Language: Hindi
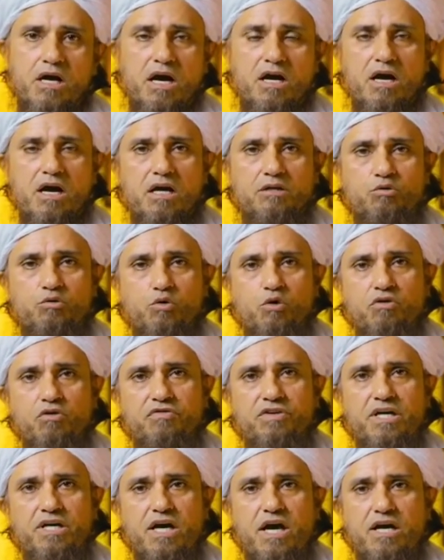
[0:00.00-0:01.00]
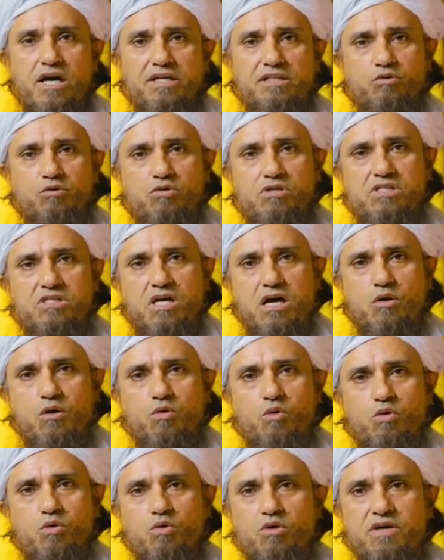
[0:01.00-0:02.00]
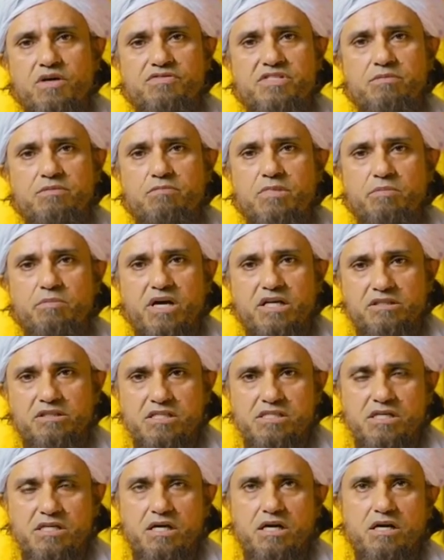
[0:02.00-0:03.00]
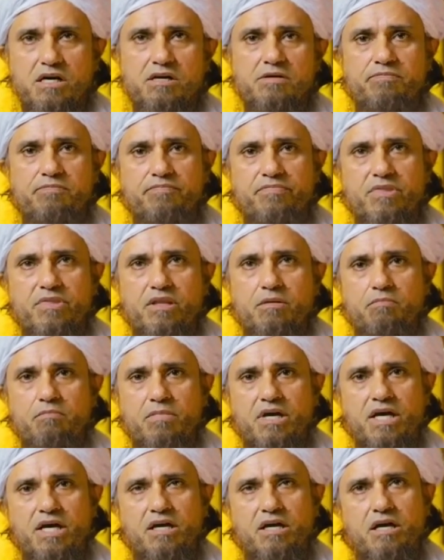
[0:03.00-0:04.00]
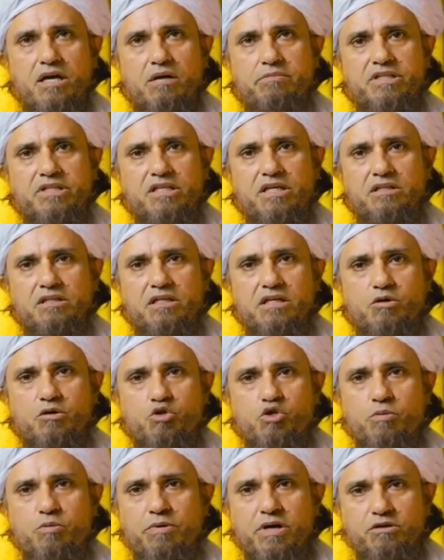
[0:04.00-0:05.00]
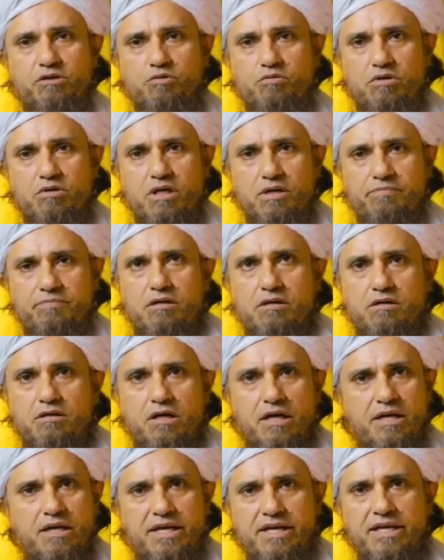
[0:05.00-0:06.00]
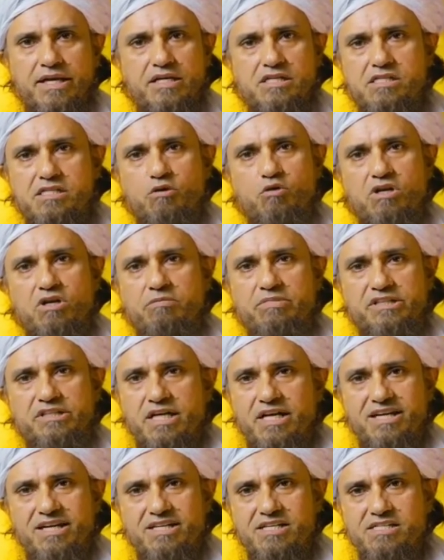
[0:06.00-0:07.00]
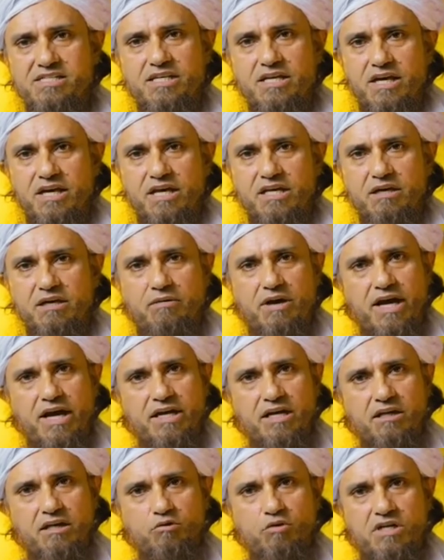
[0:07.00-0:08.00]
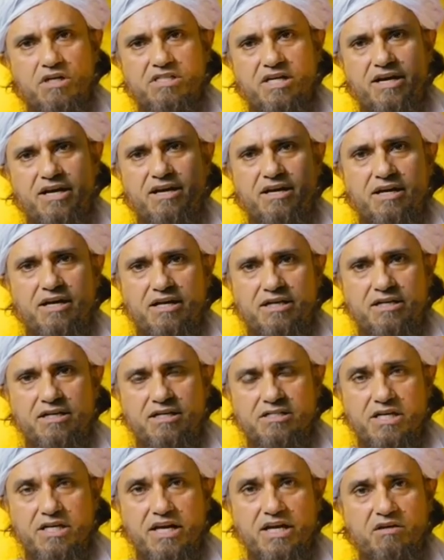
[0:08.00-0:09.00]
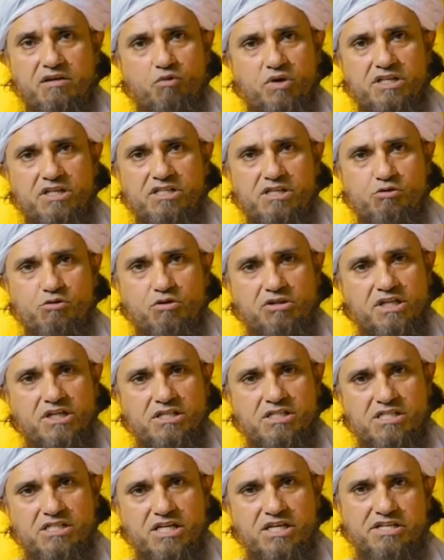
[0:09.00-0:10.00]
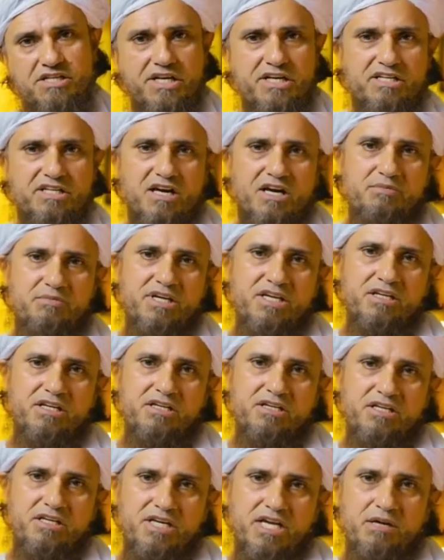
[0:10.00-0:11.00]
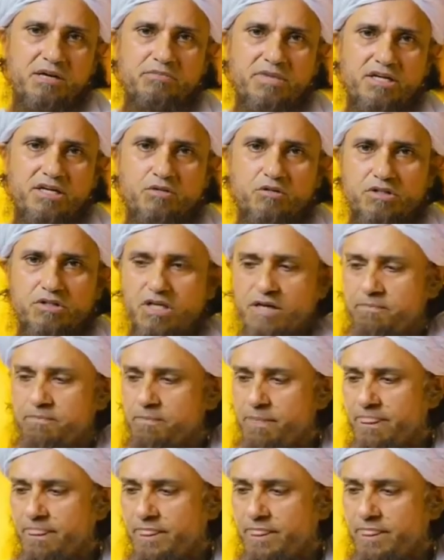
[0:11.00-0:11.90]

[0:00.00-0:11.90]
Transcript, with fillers: अकाद उफ़ी हा तुरज़ा कुल्लु नफसिम बिमा तसा मैं क़्यामत के दिन को छुपा दूंगा अल्लाह ने किसी को नहीं बताया किस दिन आएगी आएगी तो अचानक आएगी अचानक वही चीज़ होती है जिसकी डेट का हमें इल्म नहीं होता